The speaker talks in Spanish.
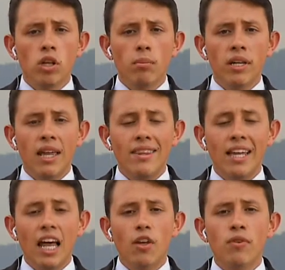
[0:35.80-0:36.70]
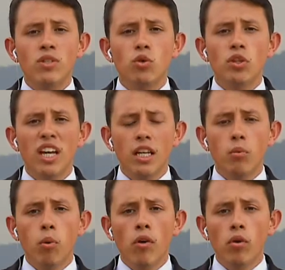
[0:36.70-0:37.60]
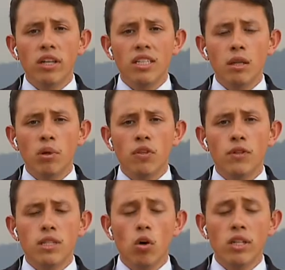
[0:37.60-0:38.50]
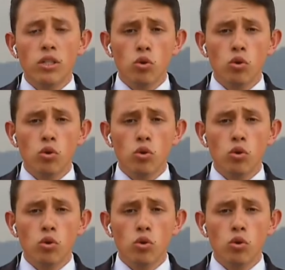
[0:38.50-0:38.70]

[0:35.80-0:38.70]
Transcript: también de la Defensoría del Pueblo, quienes han manifestado que si